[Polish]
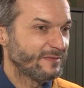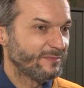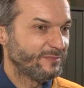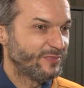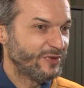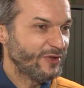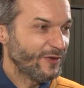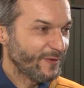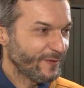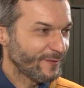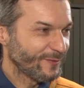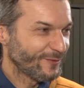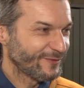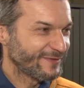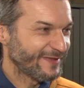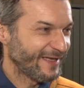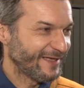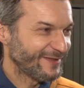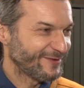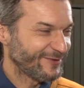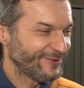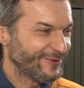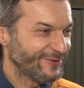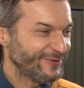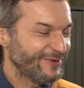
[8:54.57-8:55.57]
biorą
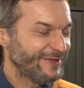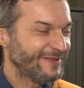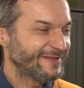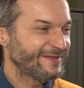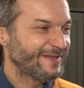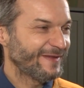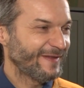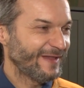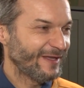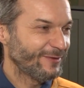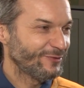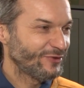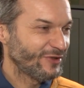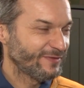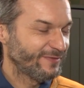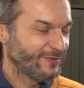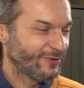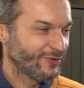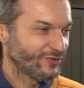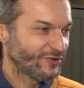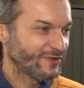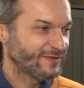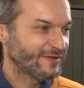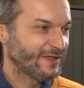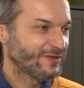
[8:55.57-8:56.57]
za to i starają się
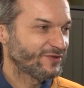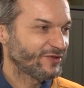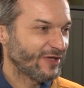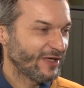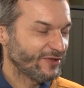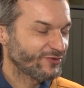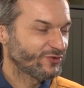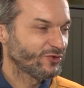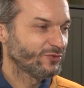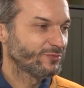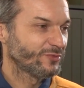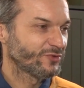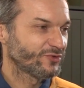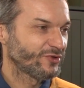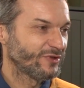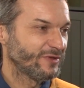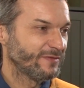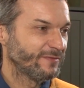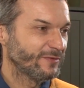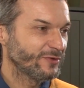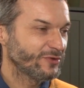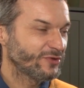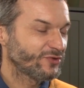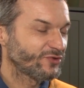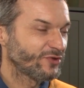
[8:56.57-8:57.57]
wykorzystać każdą
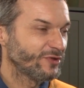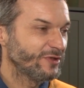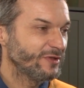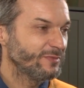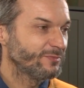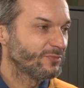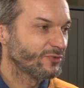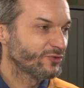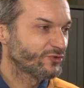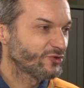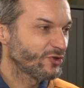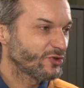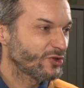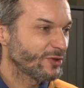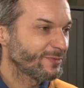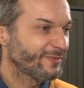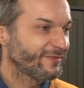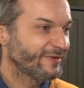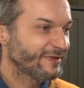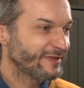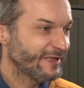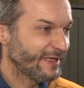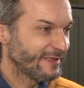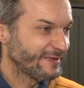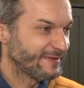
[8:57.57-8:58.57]
możliwość, czyli budżet
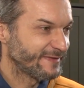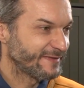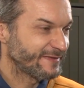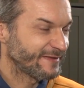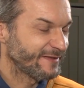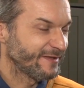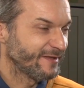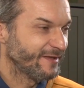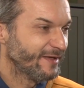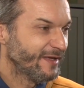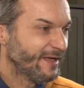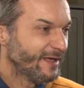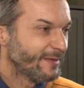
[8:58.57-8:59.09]
obywatelski.